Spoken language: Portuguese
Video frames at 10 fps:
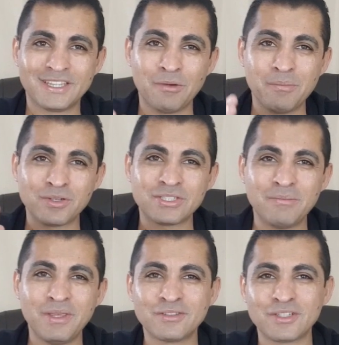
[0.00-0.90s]
Então, meus
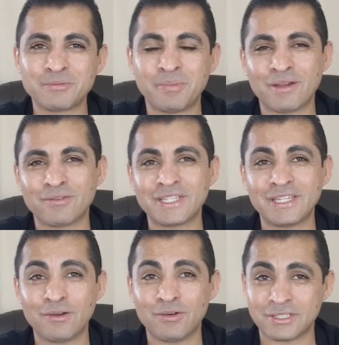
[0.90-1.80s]
amigos, eu espero que você
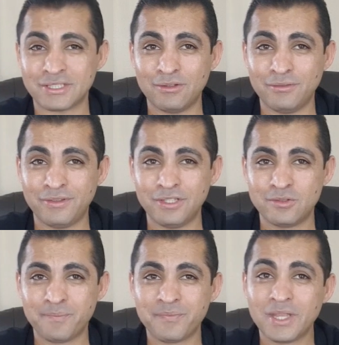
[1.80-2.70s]
tenha gostado do
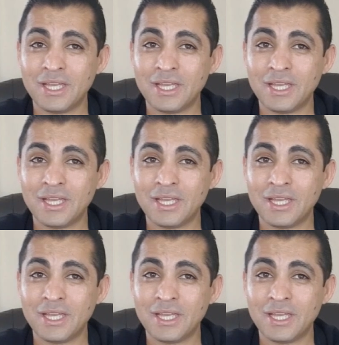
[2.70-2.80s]
vídeo.